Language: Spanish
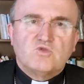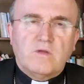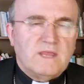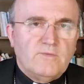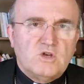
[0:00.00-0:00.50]

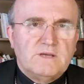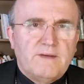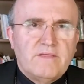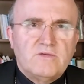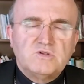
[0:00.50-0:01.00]
pues los de
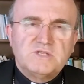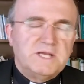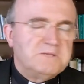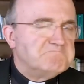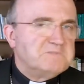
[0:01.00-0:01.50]
brazos
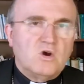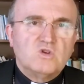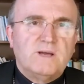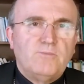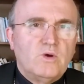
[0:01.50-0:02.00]
y no
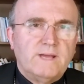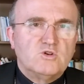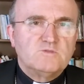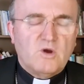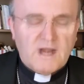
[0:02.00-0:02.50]
nos
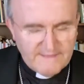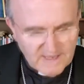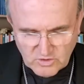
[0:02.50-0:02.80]
apuremos por nada.